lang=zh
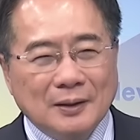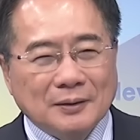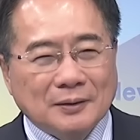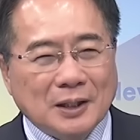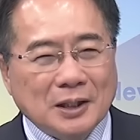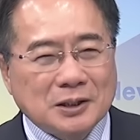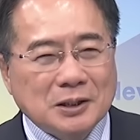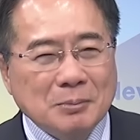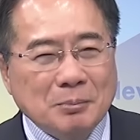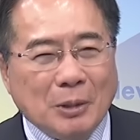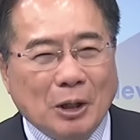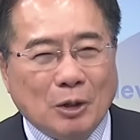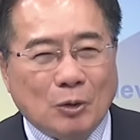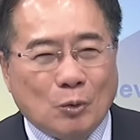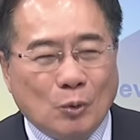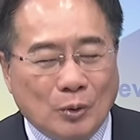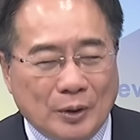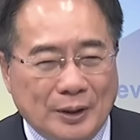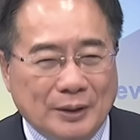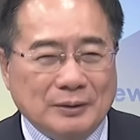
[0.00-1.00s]
但是美
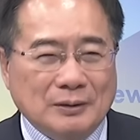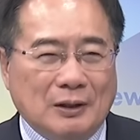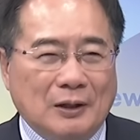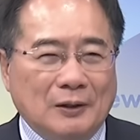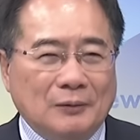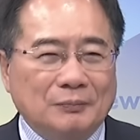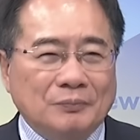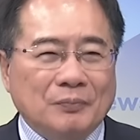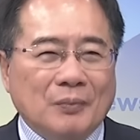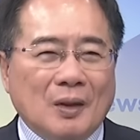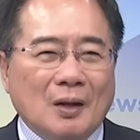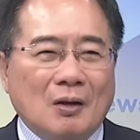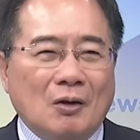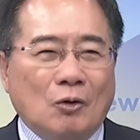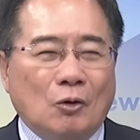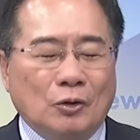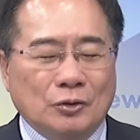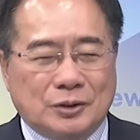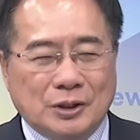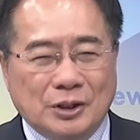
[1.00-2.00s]
国人哈。
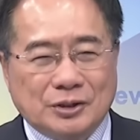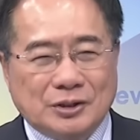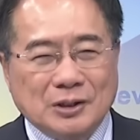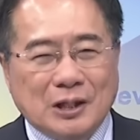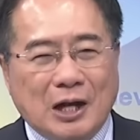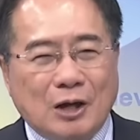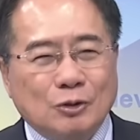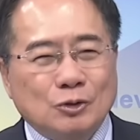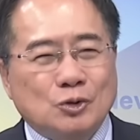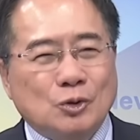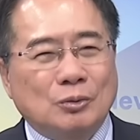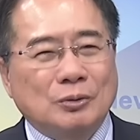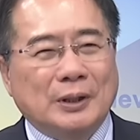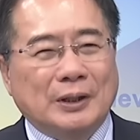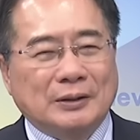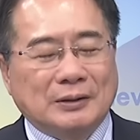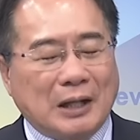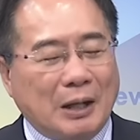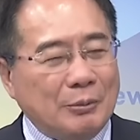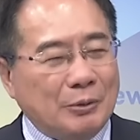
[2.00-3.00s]
或者是澳洲
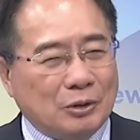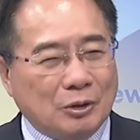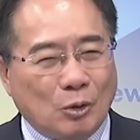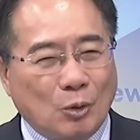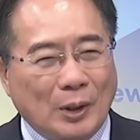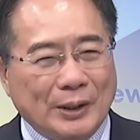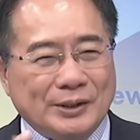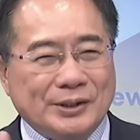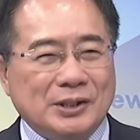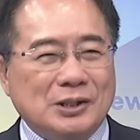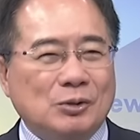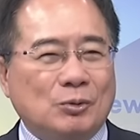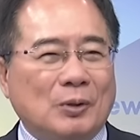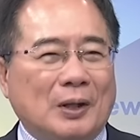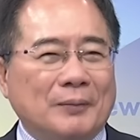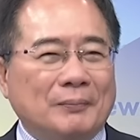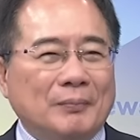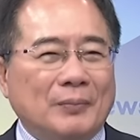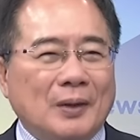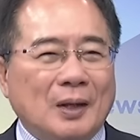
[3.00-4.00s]
人，他们有个坏习惯，